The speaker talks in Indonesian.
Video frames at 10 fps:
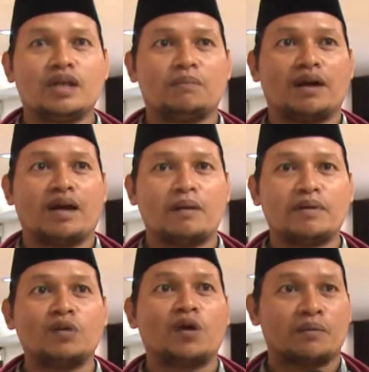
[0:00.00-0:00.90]
dan
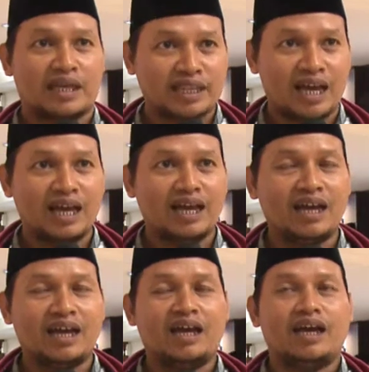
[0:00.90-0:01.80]
pengalamannya luar biasa
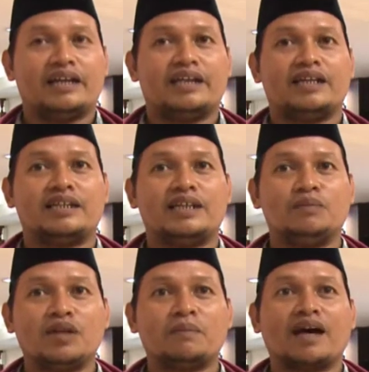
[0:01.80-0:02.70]
dan
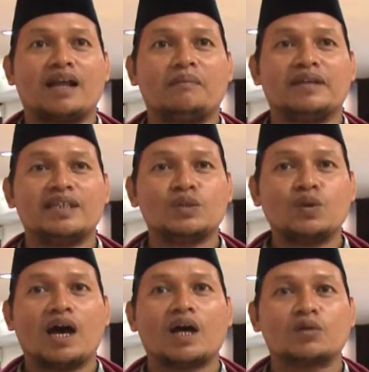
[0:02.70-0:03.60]
ilmu dan pengalaman
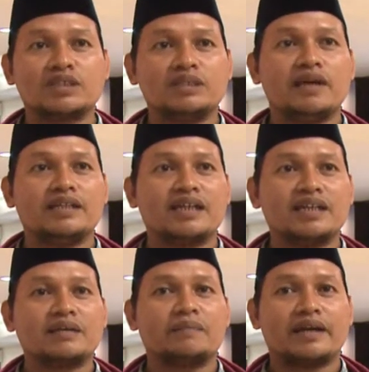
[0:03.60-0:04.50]
itu harus
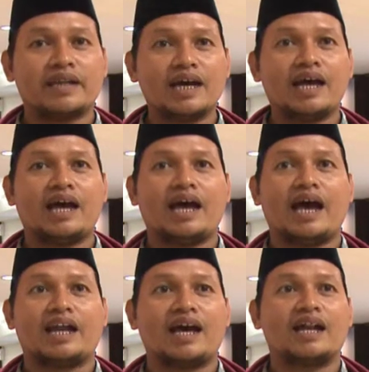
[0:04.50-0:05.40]
dibagikan kepada
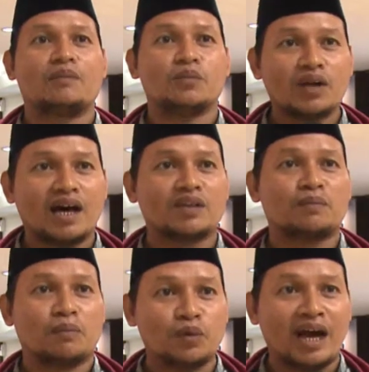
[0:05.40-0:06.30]
anak-anak muda
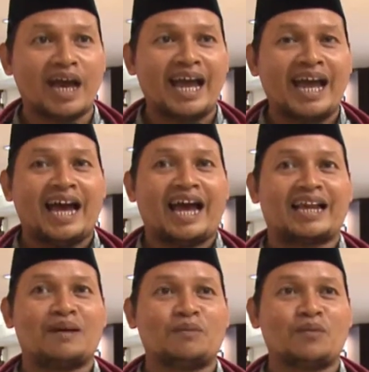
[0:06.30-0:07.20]
atau pemuda
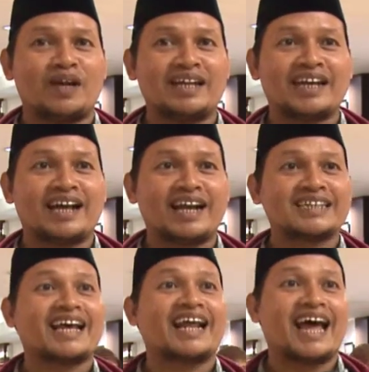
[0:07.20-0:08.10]
karena pemuda ini
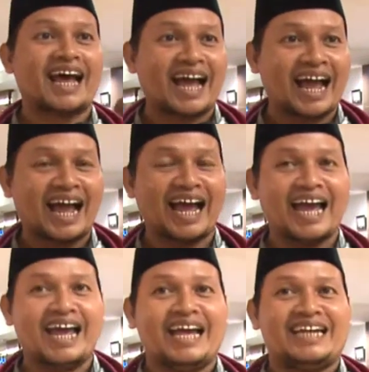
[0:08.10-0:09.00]
kadang-kadang salah langkah
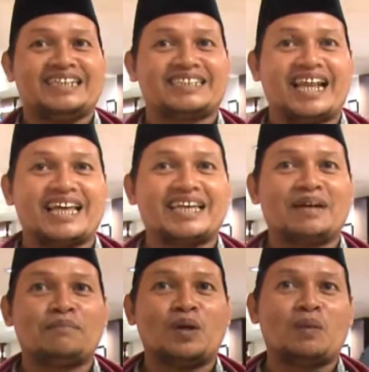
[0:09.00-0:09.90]

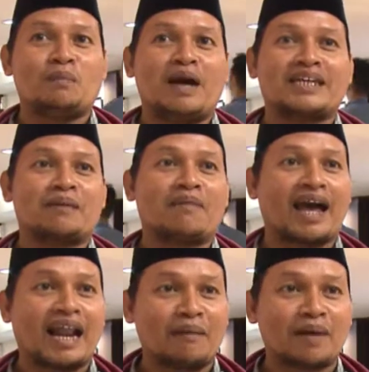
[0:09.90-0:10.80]
istilahnya belum banyak
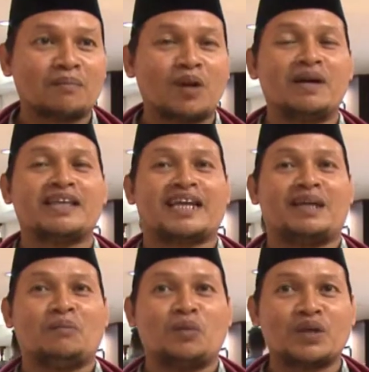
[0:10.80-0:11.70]
pengalaman belum banyak
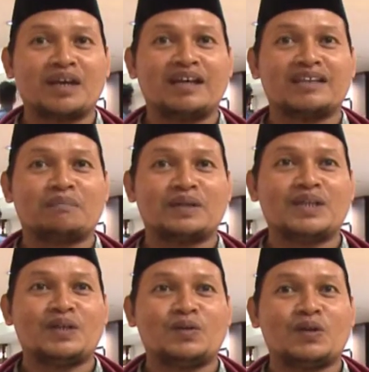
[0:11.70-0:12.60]
ilmunya
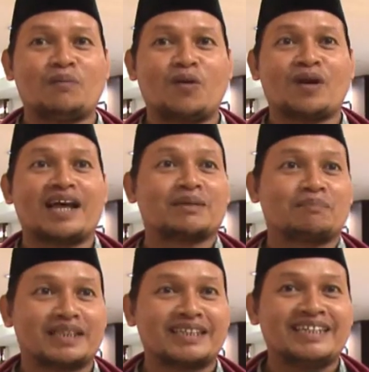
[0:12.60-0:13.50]
tapi udah mau gerak
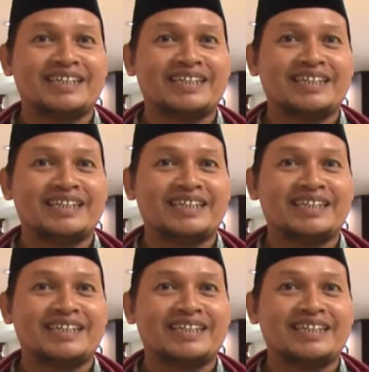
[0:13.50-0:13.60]
cepet